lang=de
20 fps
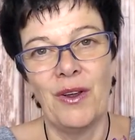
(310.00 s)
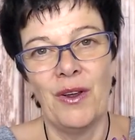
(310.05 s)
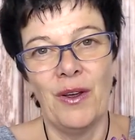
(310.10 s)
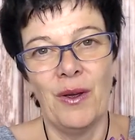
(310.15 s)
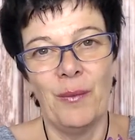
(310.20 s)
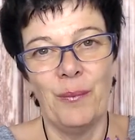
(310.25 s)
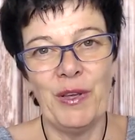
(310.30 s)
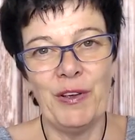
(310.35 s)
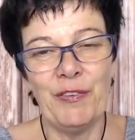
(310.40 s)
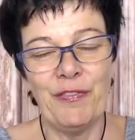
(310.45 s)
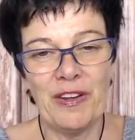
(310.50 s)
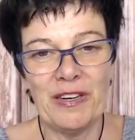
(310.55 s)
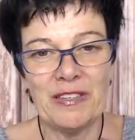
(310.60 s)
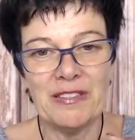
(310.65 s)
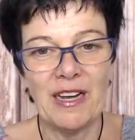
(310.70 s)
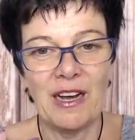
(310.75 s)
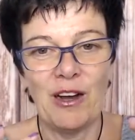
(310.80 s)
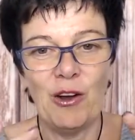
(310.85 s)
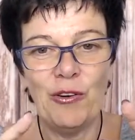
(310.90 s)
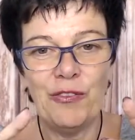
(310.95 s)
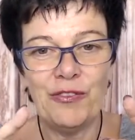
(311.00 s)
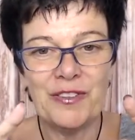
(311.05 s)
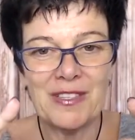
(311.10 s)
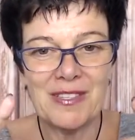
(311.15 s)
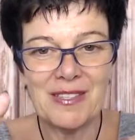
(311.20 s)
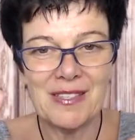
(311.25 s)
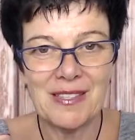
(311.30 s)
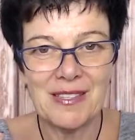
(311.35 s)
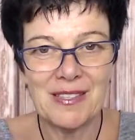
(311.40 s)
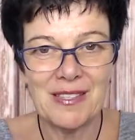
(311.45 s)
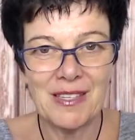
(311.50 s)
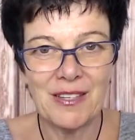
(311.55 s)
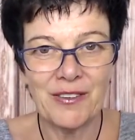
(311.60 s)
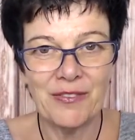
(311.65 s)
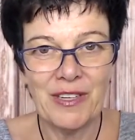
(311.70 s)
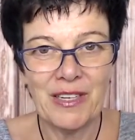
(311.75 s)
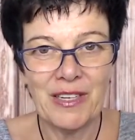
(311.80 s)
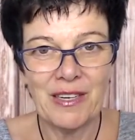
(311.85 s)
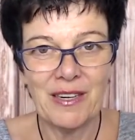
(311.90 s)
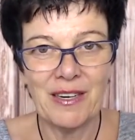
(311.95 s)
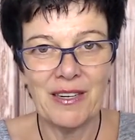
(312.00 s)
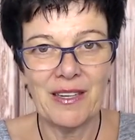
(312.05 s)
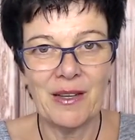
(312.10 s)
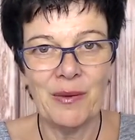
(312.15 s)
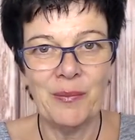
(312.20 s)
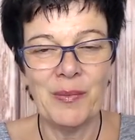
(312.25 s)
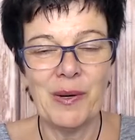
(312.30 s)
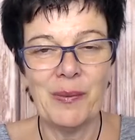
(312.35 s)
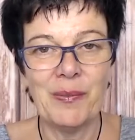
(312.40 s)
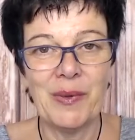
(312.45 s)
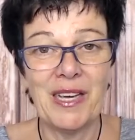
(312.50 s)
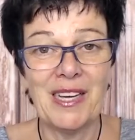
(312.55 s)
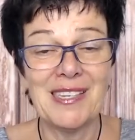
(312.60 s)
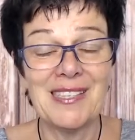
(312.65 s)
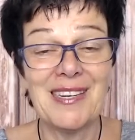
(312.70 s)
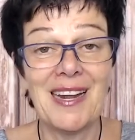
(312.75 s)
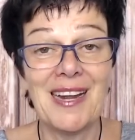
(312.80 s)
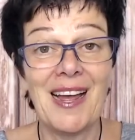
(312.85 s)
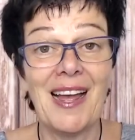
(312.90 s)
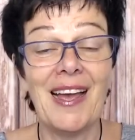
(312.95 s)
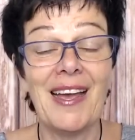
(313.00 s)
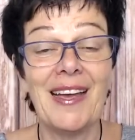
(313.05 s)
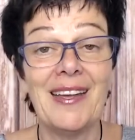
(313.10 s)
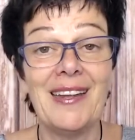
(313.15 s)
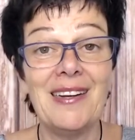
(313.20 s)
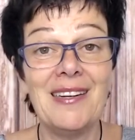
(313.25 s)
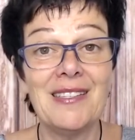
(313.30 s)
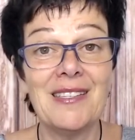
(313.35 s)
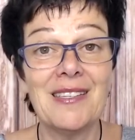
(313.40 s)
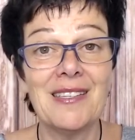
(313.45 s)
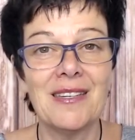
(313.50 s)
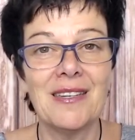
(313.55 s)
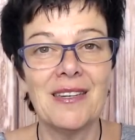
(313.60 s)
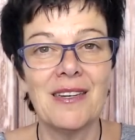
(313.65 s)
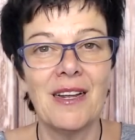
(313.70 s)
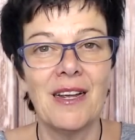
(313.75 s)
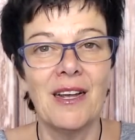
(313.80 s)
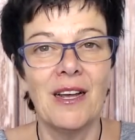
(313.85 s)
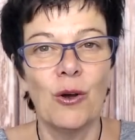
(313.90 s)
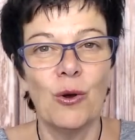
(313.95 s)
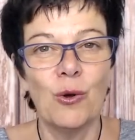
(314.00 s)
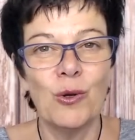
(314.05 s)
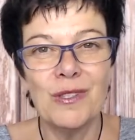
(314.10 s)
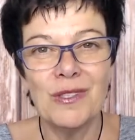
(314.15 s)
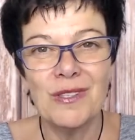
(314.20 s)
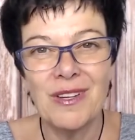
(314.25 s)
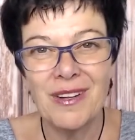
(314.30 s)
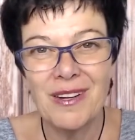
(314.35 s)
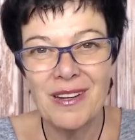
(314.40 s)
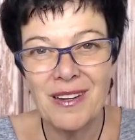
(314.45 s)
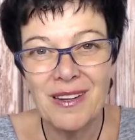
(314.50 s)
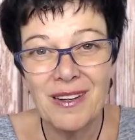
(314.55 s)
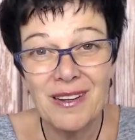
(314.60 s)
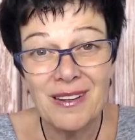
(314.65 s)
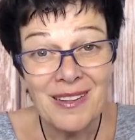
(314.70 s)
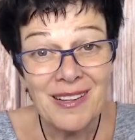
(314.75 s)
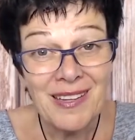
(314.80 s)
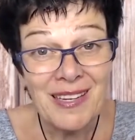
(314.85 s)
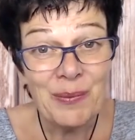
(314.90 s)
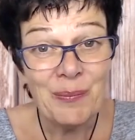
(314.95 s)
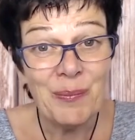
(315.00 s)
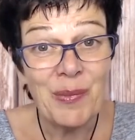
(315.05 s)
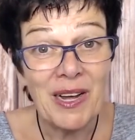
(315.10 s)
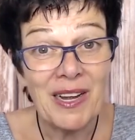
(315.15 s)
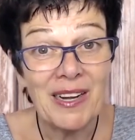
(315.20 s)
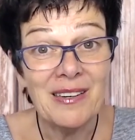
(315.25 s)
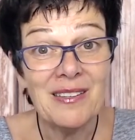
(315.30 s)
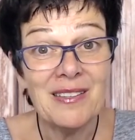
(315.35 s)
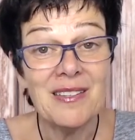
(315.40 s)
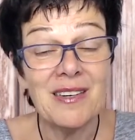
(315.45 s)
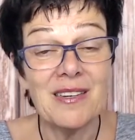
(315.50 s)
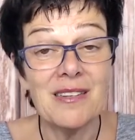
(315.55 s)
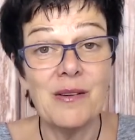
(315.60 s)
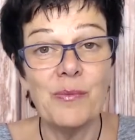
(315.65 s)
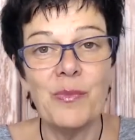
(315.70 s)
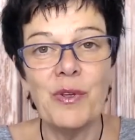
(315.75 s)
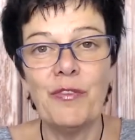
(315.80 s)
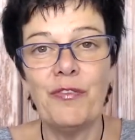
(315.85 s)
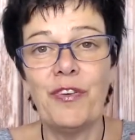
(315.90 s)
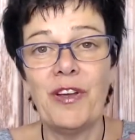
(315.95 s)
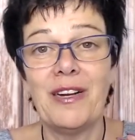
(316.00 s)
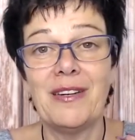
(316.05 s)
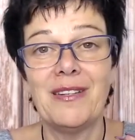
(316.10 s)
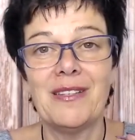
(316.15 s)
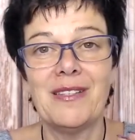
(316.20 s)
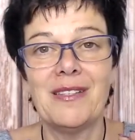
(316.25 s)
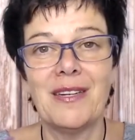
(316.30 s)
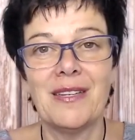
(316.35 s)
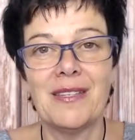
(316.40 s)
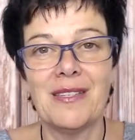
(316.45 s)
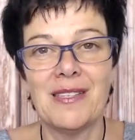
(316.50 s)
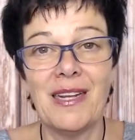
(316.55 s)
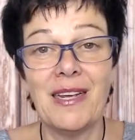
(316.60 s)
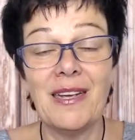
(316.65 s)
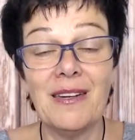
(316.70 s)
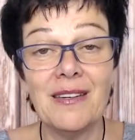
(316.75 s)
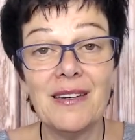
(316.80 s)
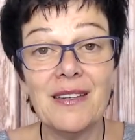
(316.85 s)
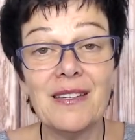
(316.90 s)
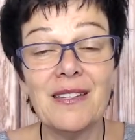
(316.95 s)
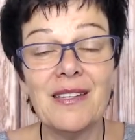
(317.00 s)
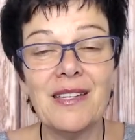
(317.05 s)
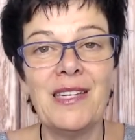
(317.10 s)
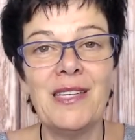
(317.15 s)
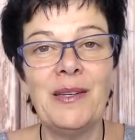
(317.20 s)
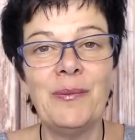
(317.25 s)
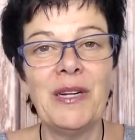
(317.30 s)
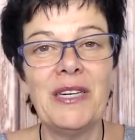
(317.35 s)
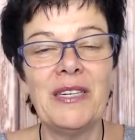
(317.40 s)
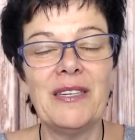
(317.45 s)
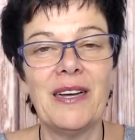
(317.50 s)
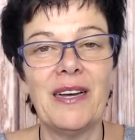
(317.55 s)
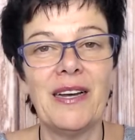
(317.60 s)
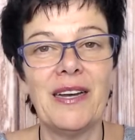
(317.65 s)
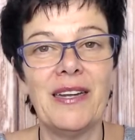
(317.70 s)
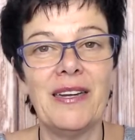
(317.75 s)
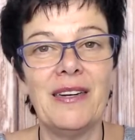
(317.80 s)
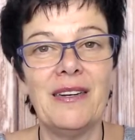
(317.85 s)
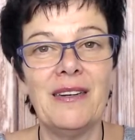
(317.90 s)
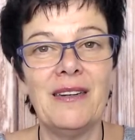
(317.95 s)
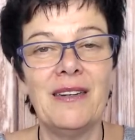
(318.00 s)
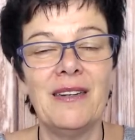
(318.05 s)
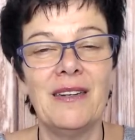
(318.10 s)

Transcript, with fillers: Mir fällt auf, dass es sich wirklich immer mehr teilt und niemand, also mir fällt jetzt tatsächlich niemand ein,